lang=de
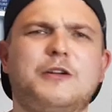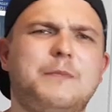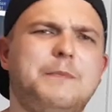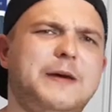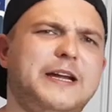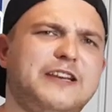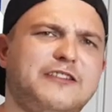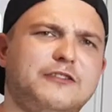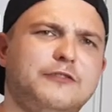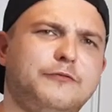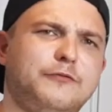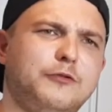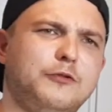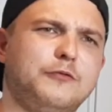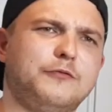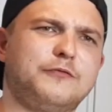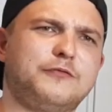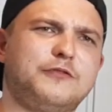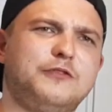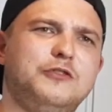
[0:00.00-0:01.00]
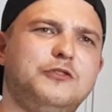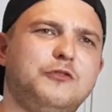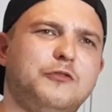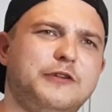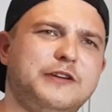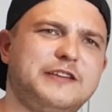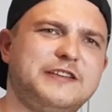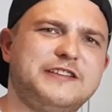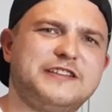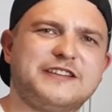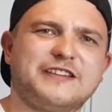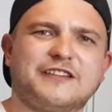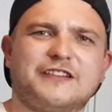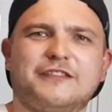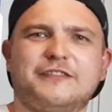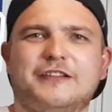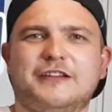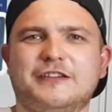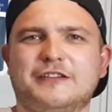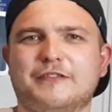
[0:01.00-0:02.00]
Mainz 5 deutlich
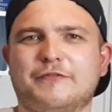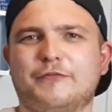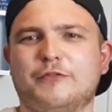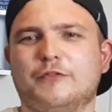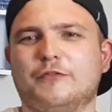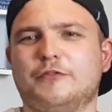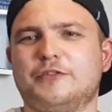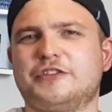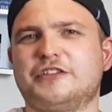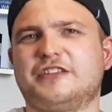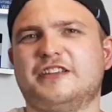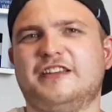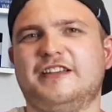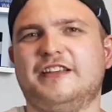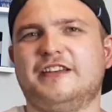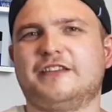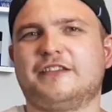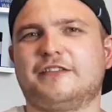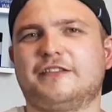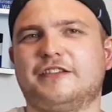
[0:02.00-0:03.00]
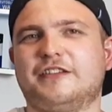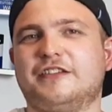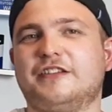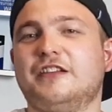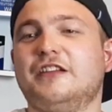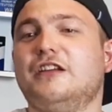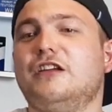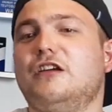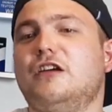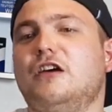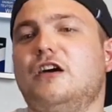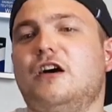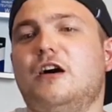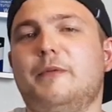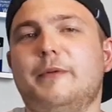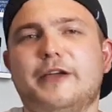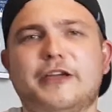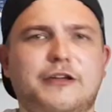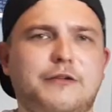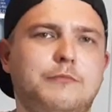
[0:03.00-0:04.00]
interessanter für solche Talente sind.
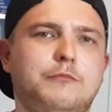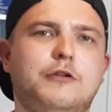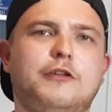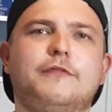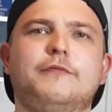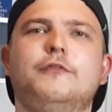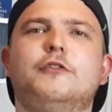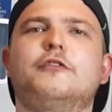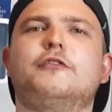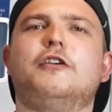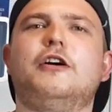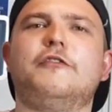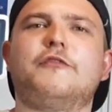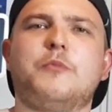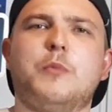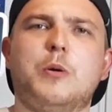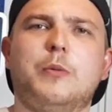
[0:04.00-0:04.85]
Aber lassen wir uns einfach mal